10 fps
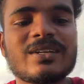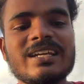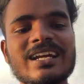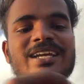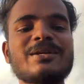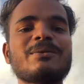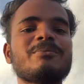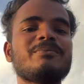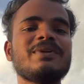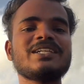ఇంకా ఈ
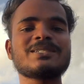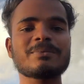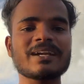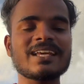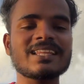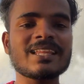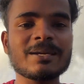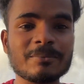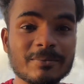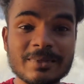బీస్ట్ పైన అయితే
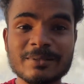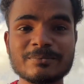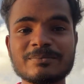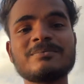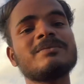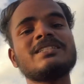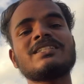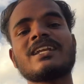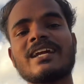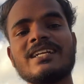మనం
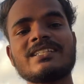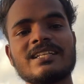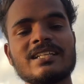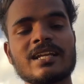మంచిగా రైడ్స్ అయితే